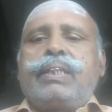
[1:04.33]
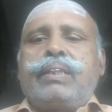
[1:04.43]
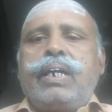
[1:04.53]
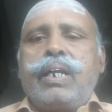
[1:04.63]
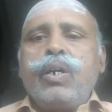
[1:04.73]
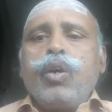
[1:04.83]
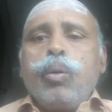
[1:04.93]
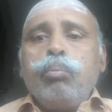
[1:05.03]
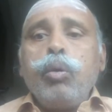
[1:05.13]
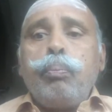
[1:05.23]
பார்த்தார்
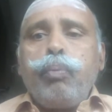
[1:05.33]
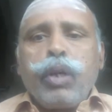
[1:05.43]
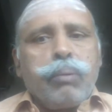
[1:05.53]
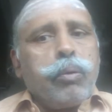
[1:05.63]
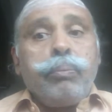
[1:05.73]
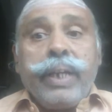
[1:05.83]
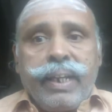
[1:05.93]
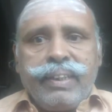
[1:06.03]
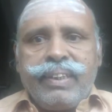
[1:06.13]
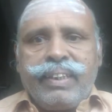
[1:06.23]
முப்புறமும்
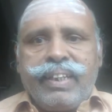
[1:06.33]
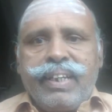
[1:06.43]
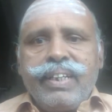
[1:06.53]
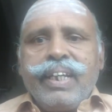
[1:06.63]
எரிந்தது